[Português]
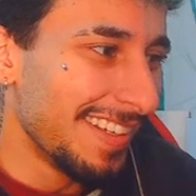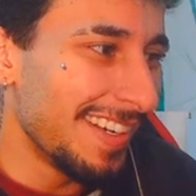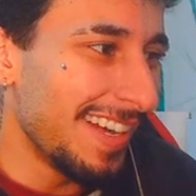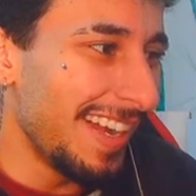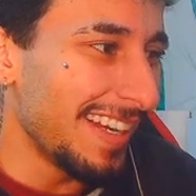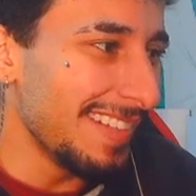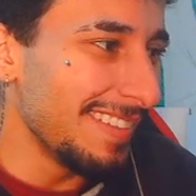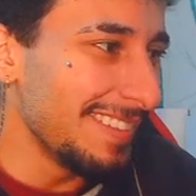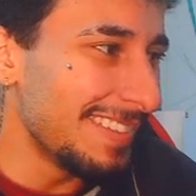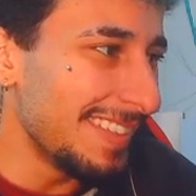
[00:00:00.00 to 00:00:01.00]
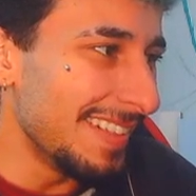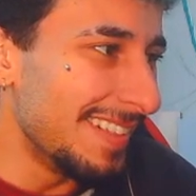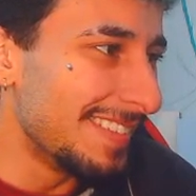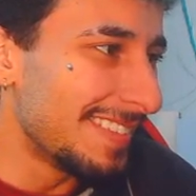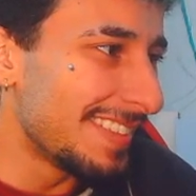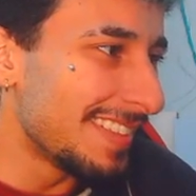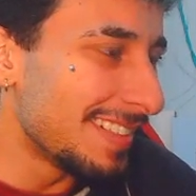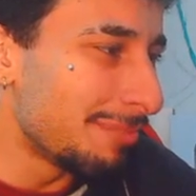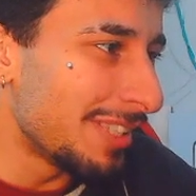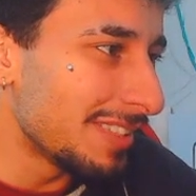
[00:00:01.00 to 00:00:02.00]
Caralho do céu. O que,
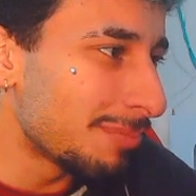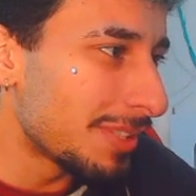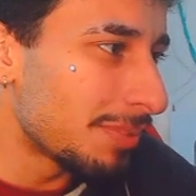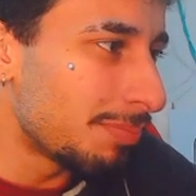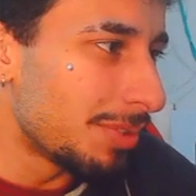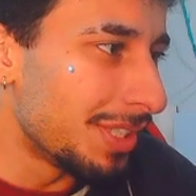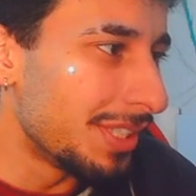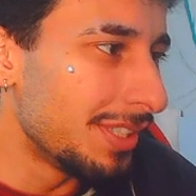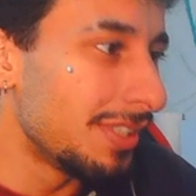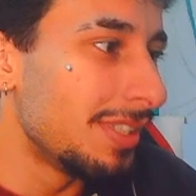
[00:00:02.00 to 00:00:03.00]
que mais eu posso pôr?